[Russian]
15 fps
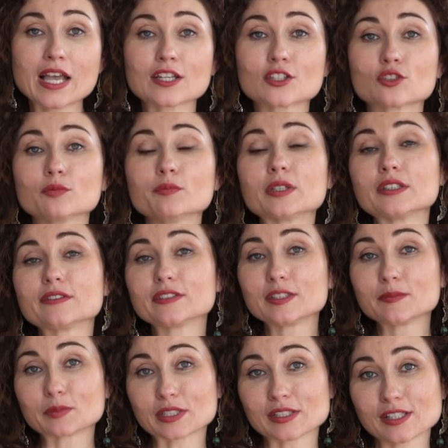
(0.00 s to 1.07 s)
Чтобы этого
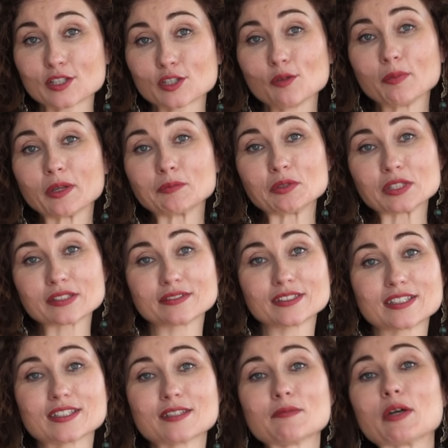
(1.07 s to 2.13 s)
не произошло,
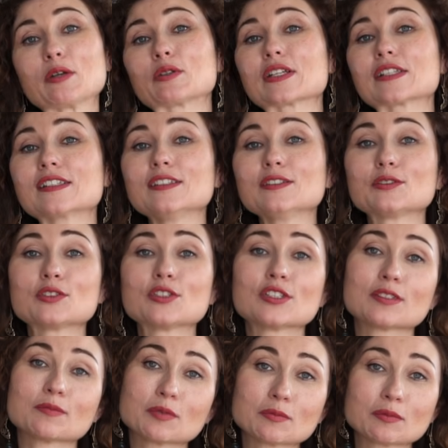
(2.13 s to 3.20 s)
подписывайтесь на мою рассылку
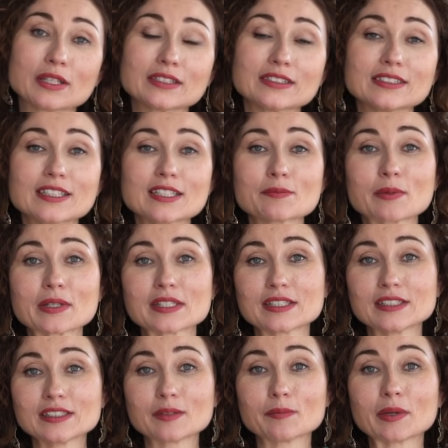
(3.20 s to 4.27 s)
через бесплатный тест по
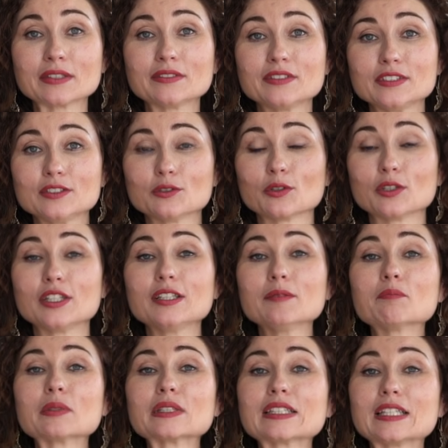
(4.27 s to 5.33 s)
ссылке под видео и
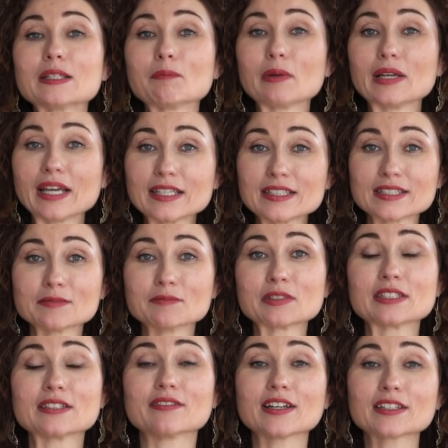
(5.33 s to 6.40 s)
подкрепляйте
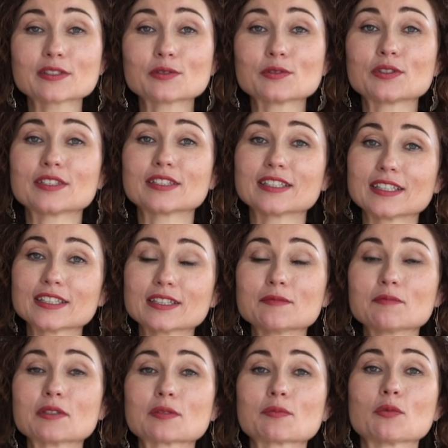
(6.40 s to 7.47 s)
мотивацию
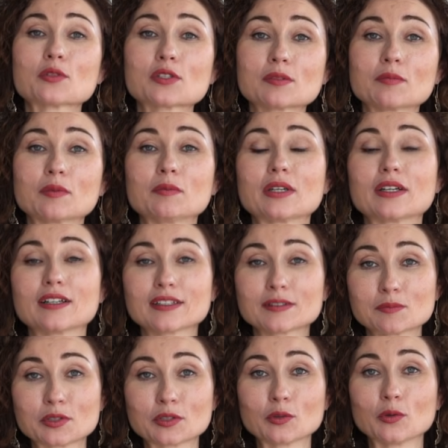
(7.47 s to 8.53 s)
секретными способами от
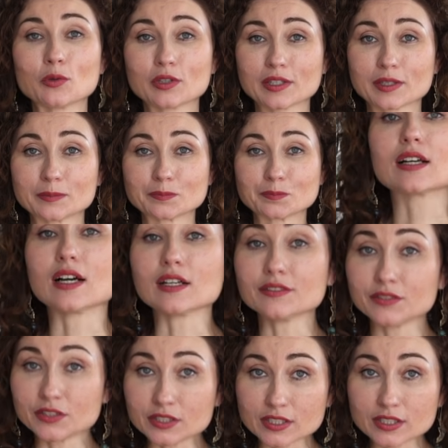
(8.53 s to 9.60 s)
психолога. Как
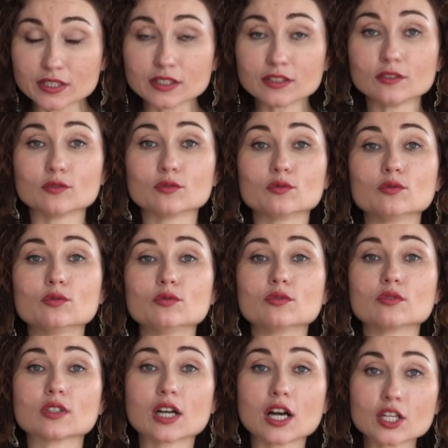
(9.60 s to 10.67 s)
видите,
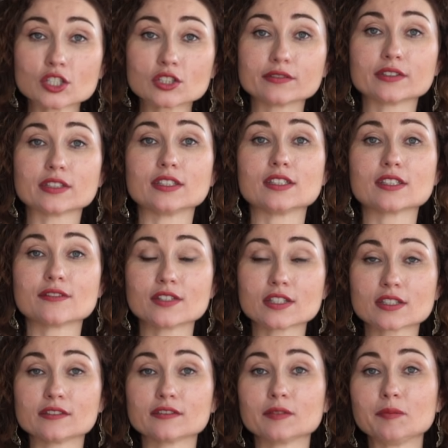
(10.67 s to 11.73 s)
у каждого
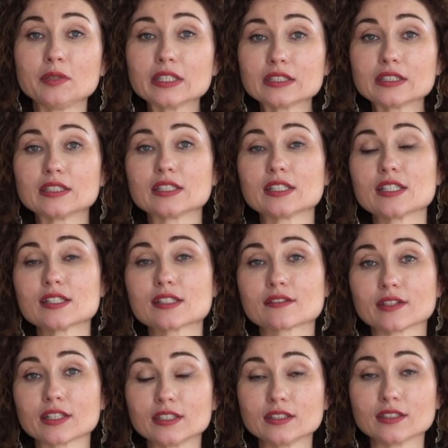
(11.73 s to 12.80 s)
известного метода есть
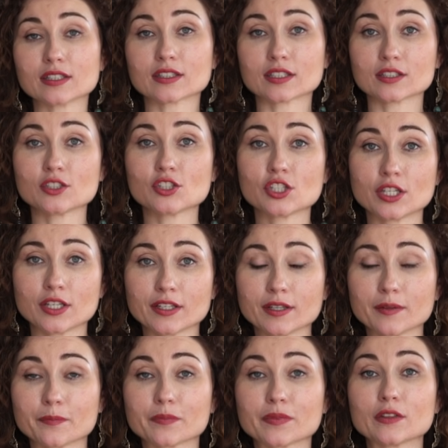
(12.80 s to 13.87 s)
свои
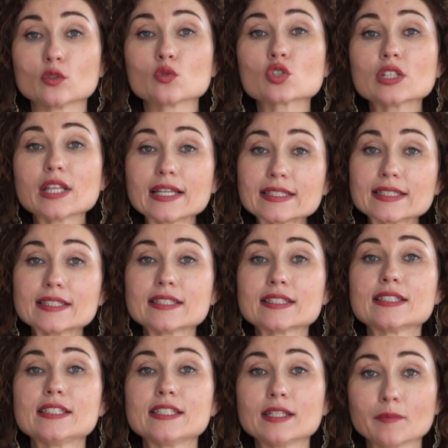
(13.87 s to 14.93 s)
ограничения. Нужна
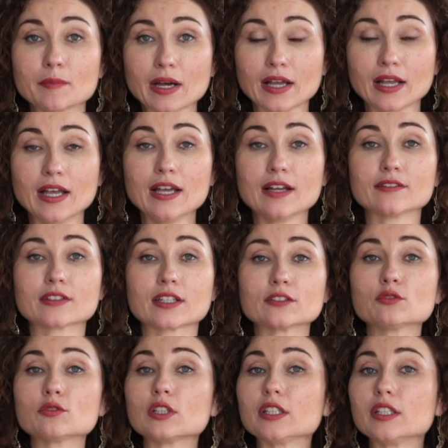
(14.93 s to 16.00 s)
система, в
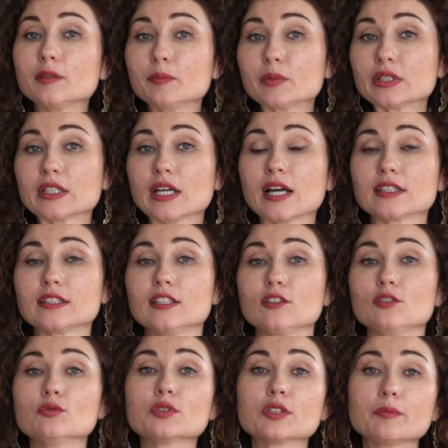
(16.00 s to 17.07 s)
которой и питание, питания
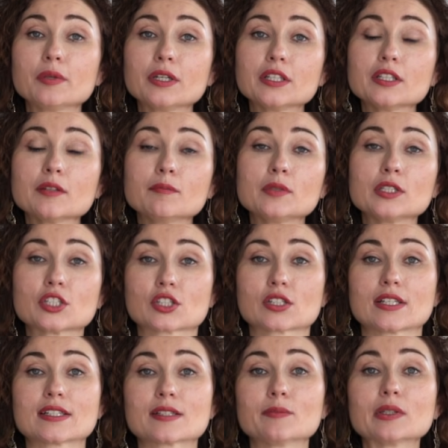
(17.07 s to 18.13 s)
и укрепление мышц
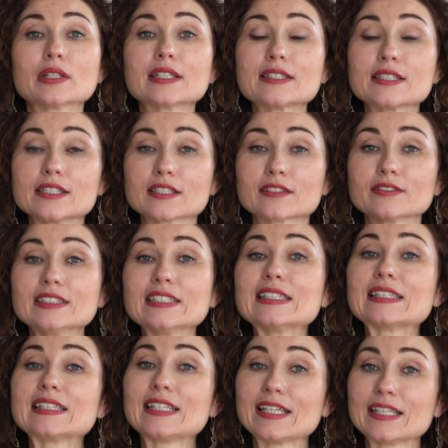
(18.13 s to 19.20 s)
сбалансированы
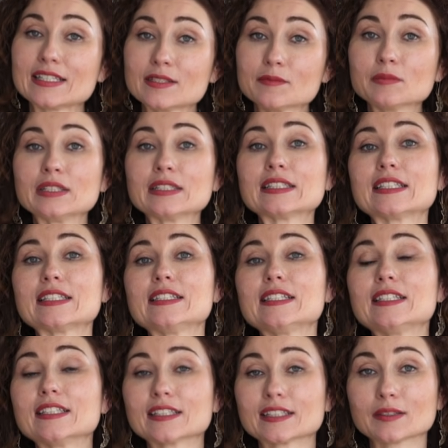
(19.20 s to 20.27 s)
третьим
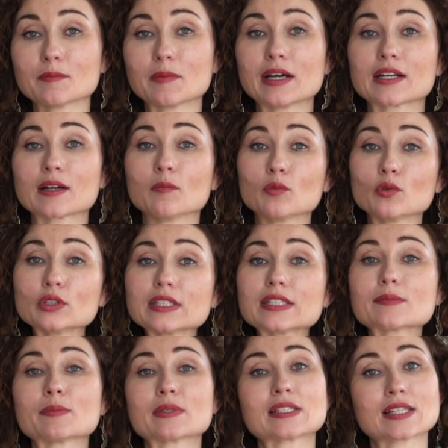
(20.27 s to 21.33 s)
ингредиентом – работой
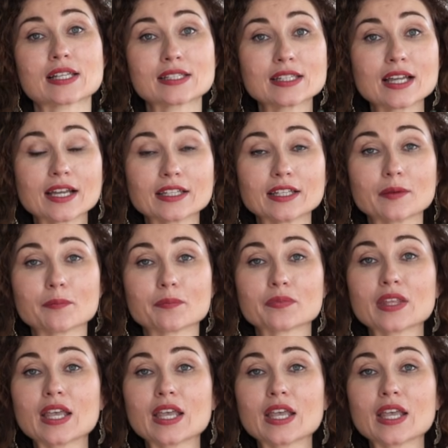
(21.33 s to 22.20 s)
с подсознанием.